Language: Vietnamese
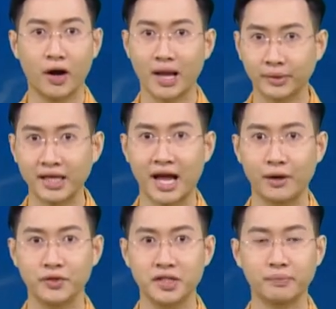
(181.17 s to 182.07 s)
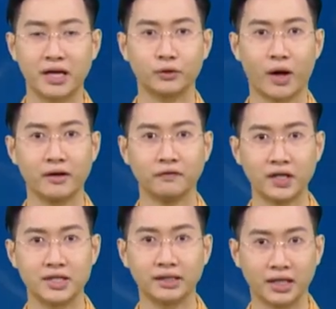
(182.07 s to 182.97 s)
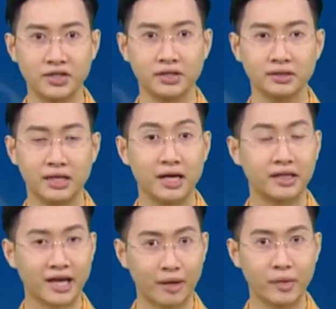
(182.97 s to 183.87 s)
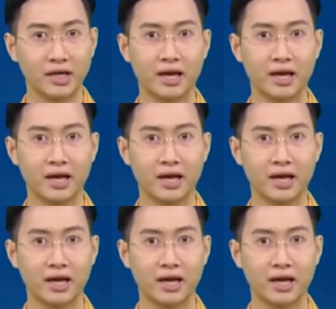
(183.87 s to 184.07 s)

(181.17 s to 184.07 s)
họ làm thế nào trước bài toán phát triển thị trường, đặc